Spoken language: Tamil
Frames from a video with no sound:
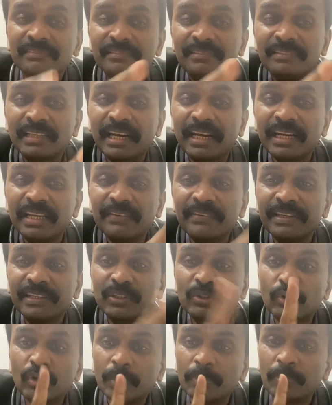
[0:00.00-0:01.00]
இந்த அடி
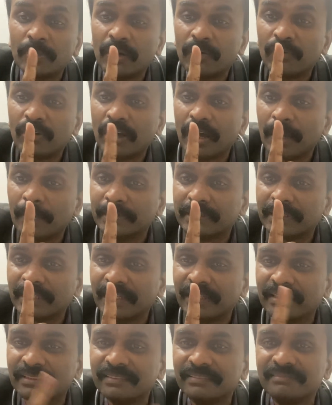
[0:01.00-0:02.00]
வெயிட்டு குழப்பம் அவ்வளோ
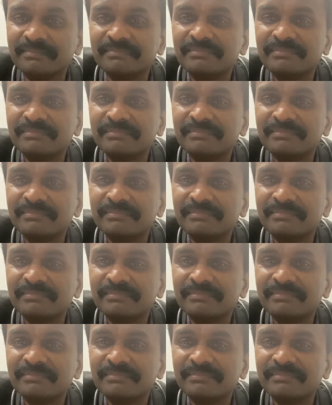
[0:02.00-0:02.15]
ஆபத்தானது